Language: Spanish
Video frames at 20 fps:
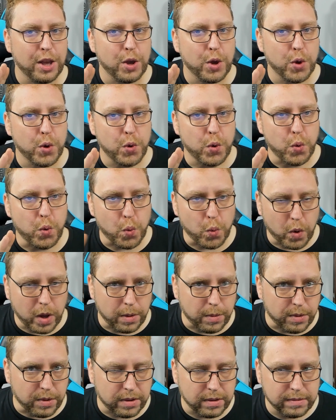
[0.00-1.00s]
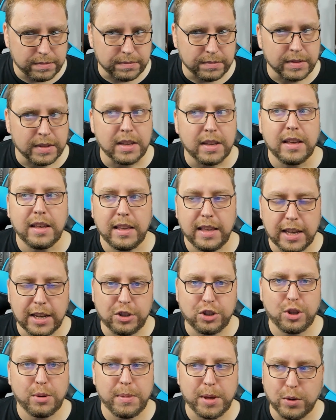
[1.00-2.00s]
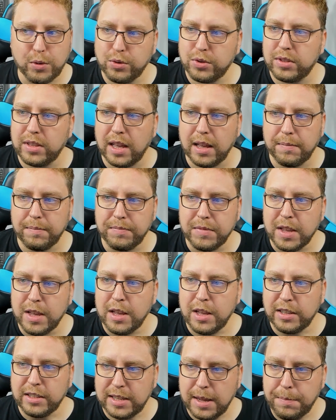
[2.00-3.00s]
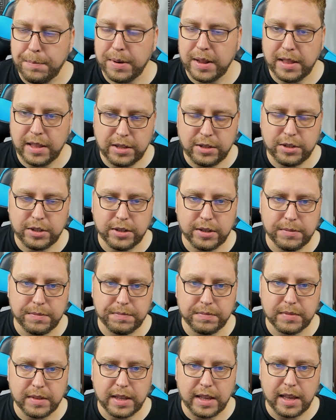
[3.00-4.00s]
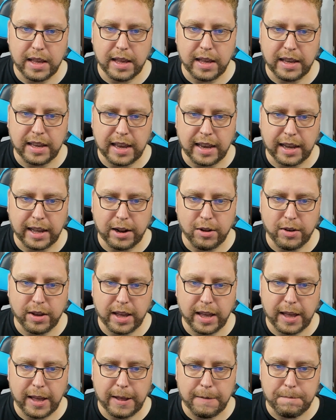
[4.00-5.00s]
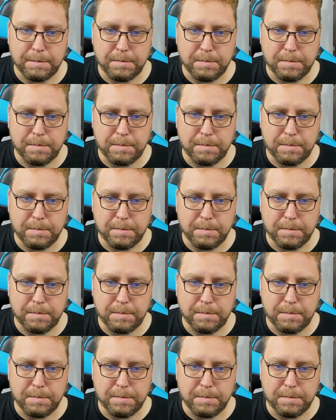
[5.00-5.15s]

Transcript: nuevo. Y esto me gusta. Siempre he dicho eh, que creo que